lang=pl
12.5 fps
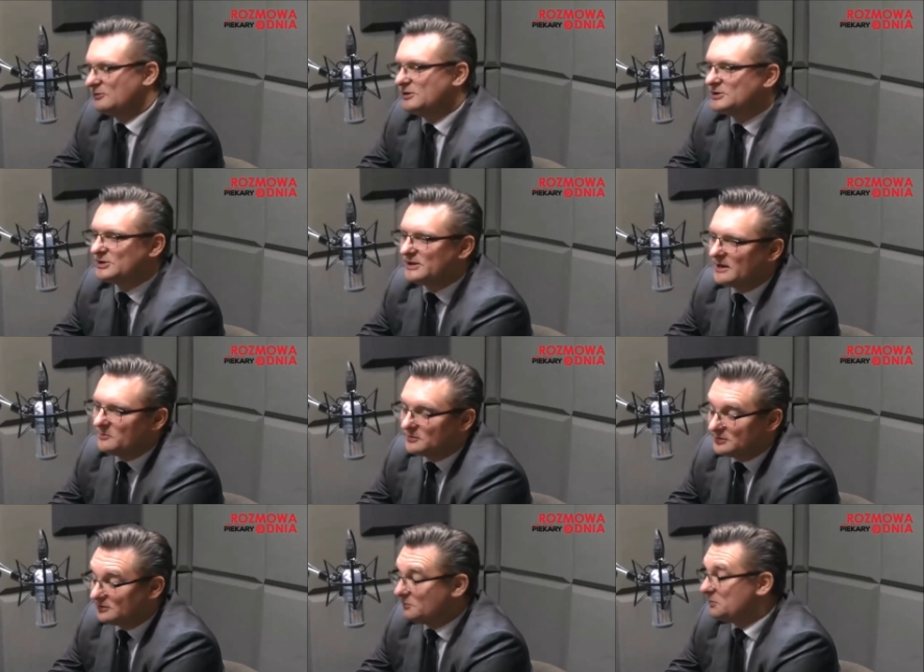konieczny
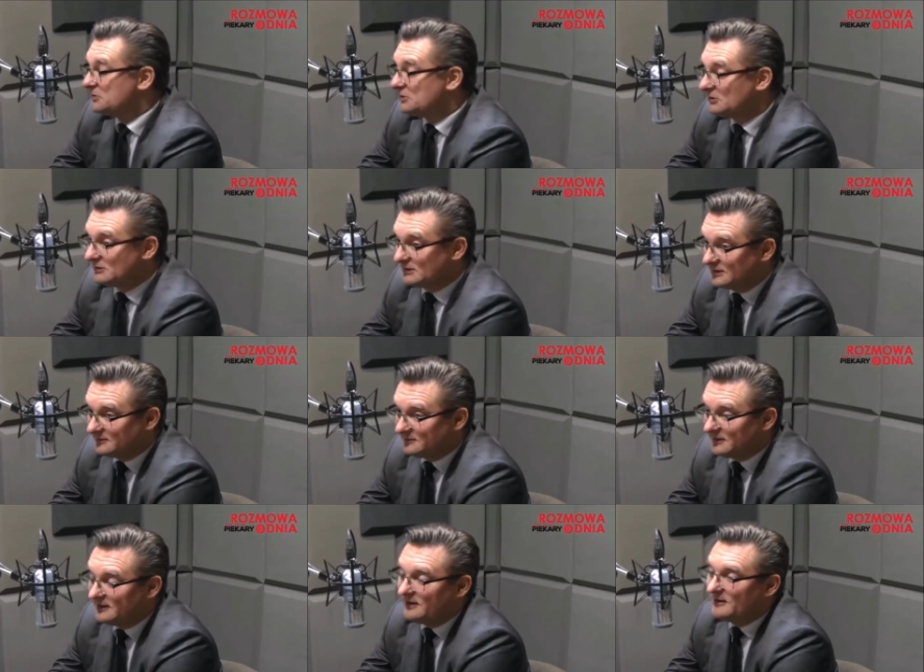remont i to porządny. Nie, no
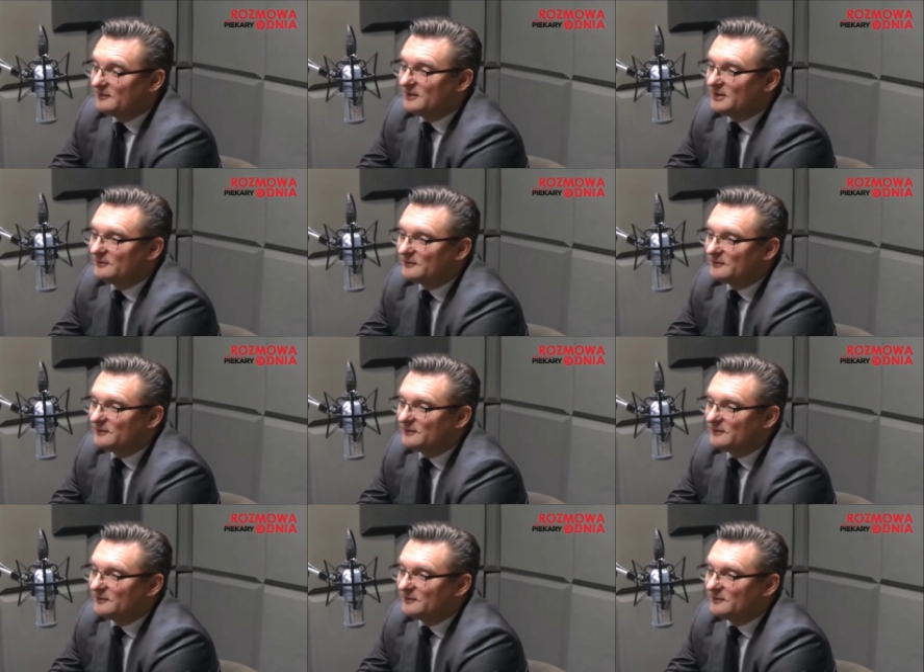absolutnie. E, to...